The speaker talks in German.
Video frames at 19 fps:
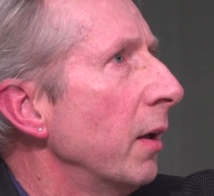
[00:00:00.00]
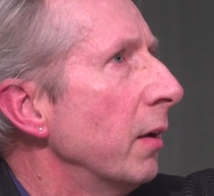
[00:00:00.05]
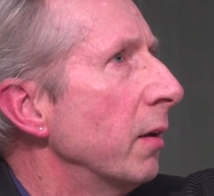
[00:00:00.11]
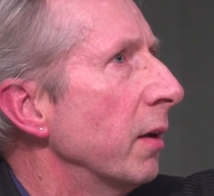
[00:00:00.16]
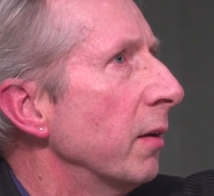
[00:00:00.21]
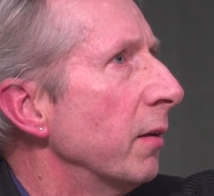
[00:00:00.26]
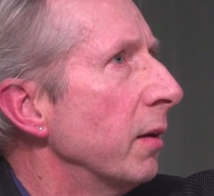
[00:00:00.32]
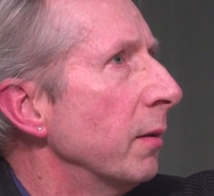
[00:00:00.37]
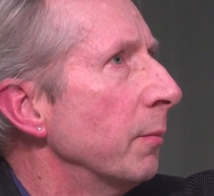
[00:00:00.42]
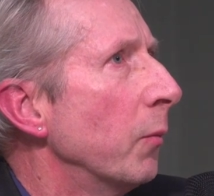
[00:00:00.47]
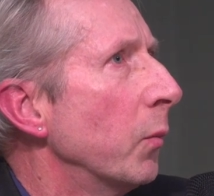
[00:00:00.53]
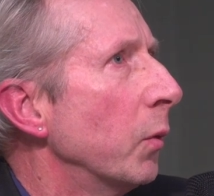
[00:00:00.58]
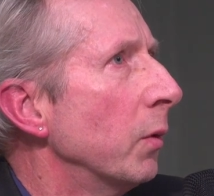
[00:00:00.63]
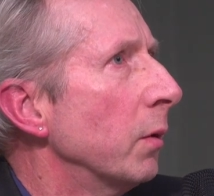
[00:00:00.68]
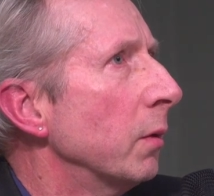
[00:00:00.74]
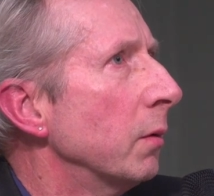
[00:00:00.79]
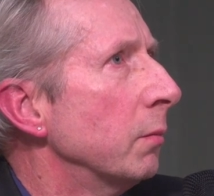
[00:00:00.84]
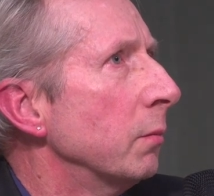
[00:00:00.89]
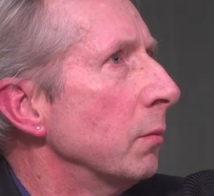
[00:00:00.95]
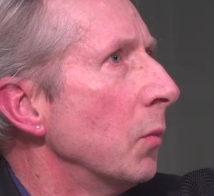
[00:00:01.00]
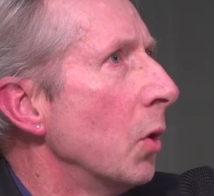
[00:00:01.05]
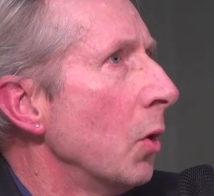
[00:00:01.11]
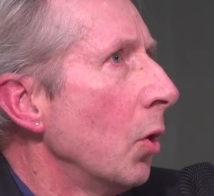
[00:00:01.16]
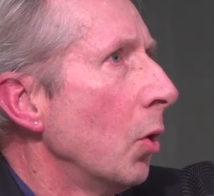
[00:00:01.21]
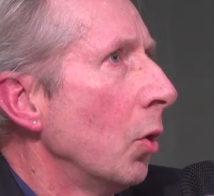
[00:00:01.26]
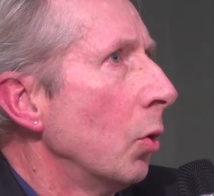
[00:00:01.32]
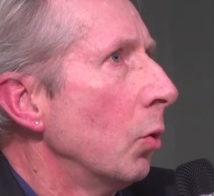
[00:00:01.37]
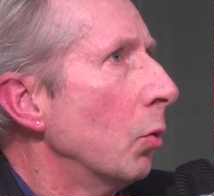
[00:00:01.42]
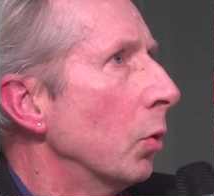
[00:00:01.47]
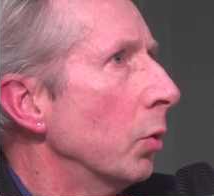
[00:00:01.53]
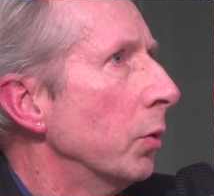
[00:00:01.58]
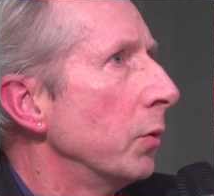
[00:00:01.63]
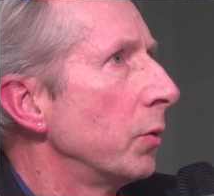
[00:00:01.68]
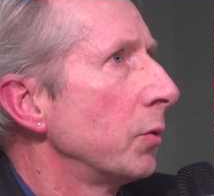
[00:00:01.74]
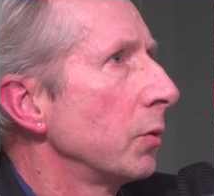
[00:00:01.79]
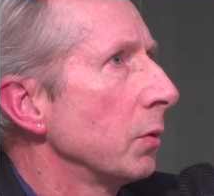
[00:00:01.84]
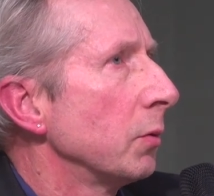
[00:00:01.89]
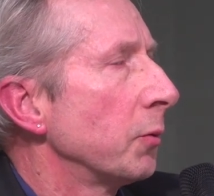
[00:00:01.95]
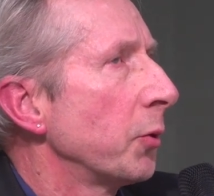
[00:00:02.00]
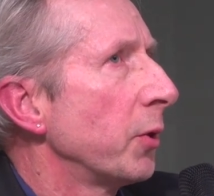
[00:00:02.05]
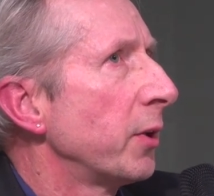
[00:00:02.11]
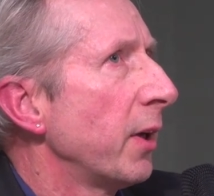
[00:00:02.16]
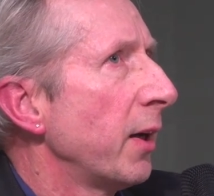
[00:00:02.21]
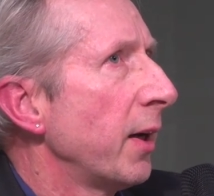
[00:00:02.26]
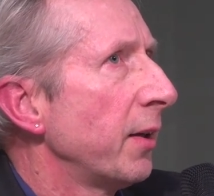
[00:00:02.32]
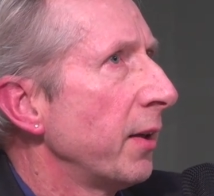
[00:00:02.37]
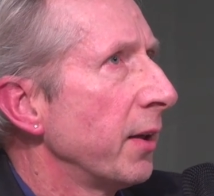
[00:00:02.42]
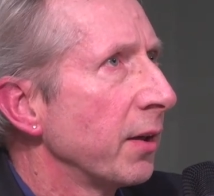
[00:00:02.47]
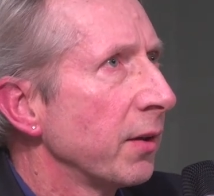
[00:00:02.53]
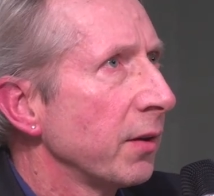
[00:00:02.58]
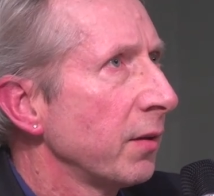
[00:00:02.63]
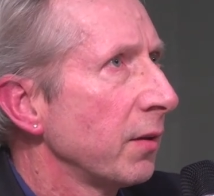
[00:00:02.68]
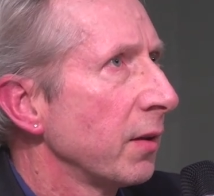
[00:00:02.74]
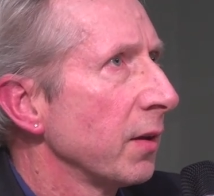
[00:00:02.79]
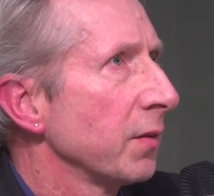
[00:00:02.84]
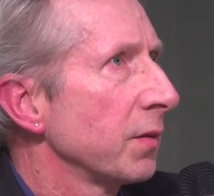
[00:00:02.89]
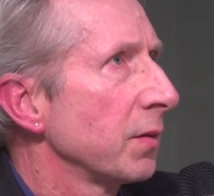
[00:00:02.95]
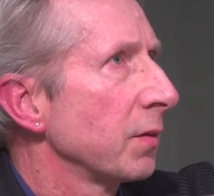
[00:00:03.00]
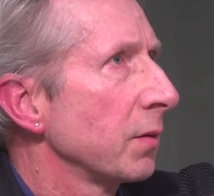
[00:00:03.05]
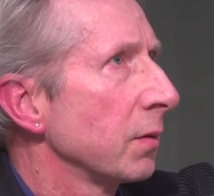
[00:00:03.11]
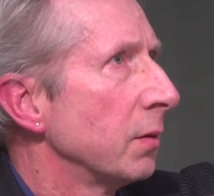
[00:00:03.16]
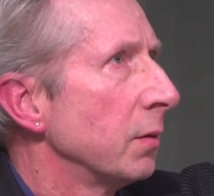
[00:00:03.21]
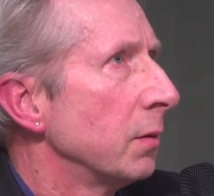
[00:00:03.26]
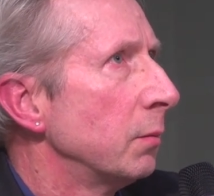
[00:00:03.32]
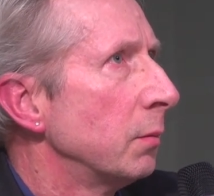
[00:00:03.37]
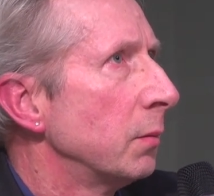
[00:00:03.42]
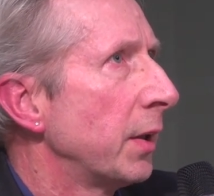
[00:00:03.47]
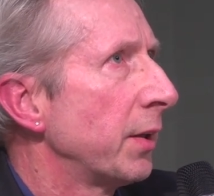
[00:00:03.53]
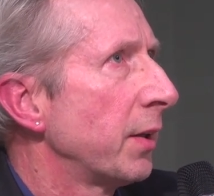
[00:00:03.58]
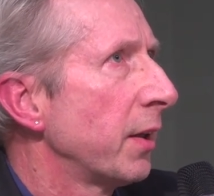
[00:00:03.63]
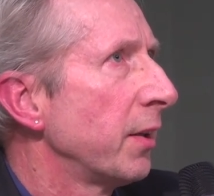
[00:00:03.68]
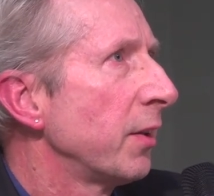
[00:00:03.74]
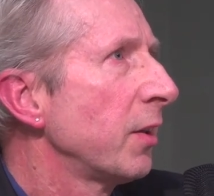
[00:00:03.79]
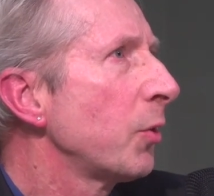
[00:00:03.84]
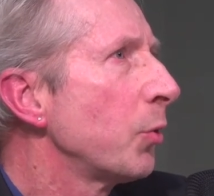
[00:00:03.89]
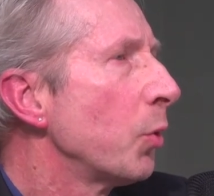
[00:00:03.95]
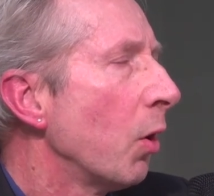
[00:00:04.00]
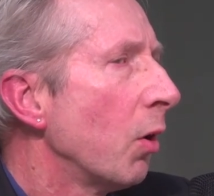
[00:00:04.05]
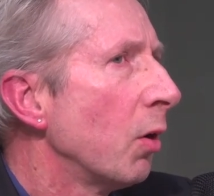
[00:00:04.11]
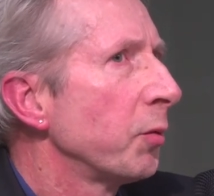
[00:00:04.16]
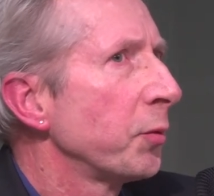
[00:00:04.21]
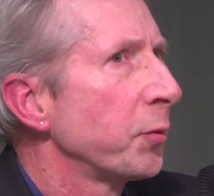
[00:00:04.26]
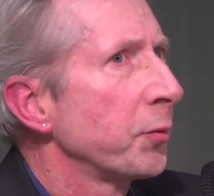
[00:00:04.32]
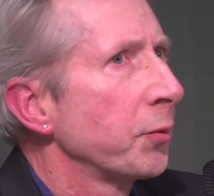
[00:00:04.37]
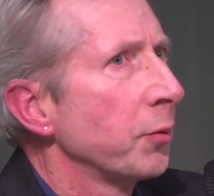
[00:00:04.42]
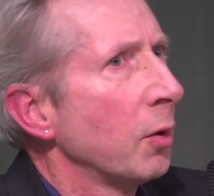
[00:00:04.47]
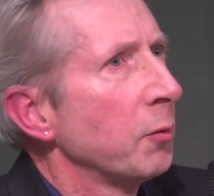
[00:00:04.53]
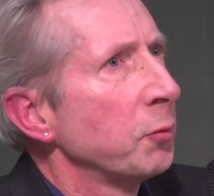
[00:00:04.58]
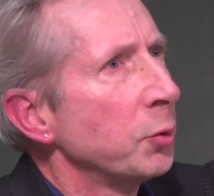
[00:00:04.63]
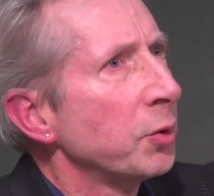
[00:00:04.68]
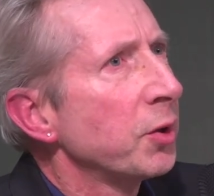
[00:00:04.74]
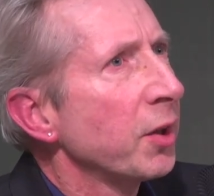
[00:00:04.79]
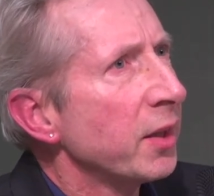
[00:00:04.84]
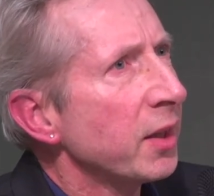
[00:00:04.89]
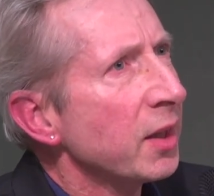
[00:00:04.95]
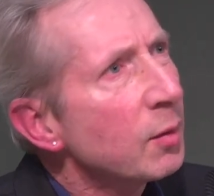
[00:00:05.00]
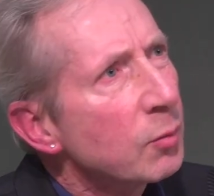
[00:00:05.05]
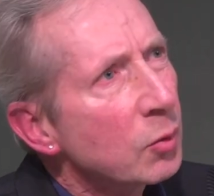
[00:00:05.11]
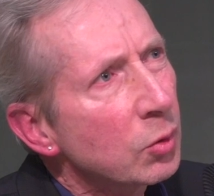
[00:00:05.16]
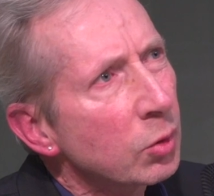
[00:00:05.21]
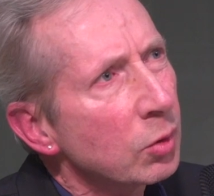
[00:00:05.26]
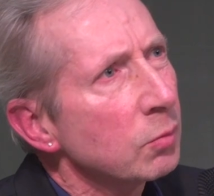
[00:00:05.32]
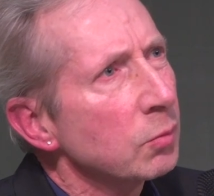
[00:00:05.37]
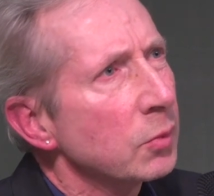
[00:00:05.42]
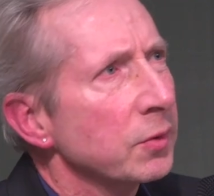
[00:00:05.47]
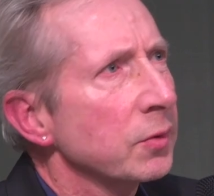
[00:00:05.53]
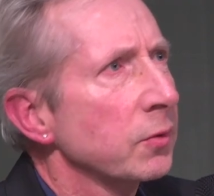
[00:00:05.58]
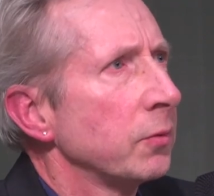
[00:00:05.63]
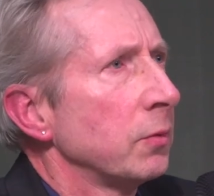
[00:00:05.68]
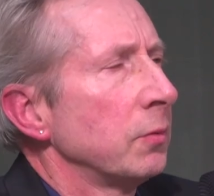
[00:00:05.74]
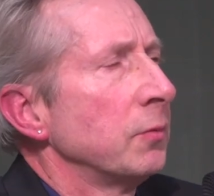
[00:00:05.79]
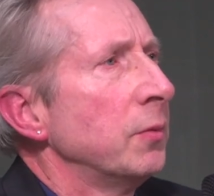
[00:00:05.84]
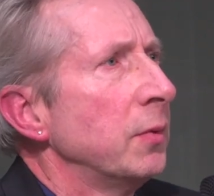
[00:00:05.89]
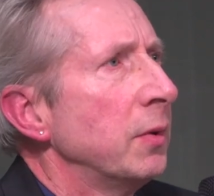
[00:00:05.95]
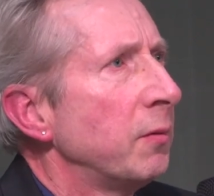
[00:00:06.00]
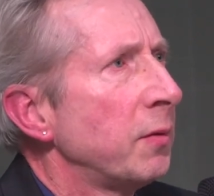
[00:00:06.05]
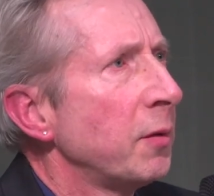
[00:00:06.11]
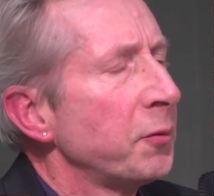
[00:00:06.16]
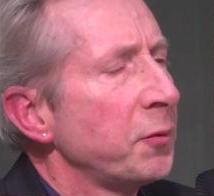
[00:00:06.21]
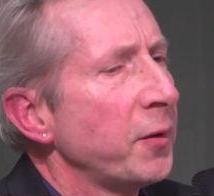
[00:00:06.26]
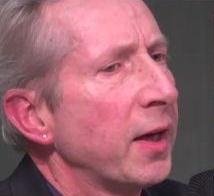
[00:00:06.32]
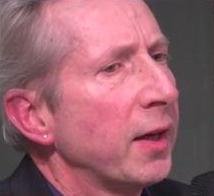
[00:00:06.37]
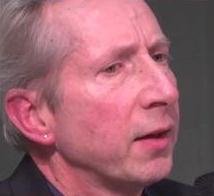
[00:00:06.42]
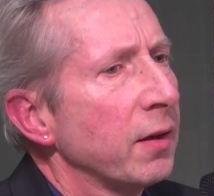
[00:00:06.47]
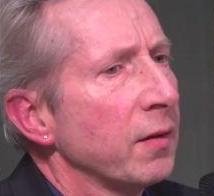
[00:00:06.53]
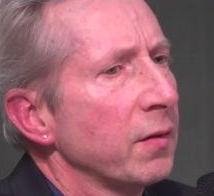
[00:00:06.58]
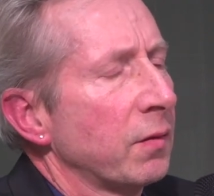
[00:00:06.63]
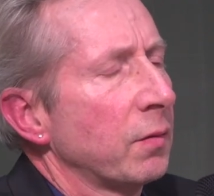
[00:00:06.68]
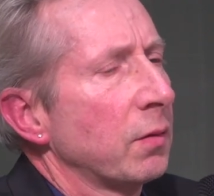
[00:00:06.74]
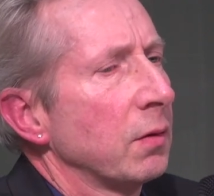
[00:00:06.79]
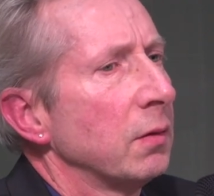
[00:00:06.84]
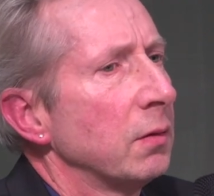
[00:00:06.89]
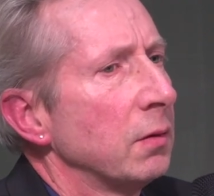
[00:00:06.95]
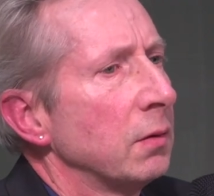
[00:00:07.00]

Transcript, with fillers: Ähm, ähm, und von daher denke ich, dass man da nicht nur auf, auf Unternehmen gucken muss, inwiefern das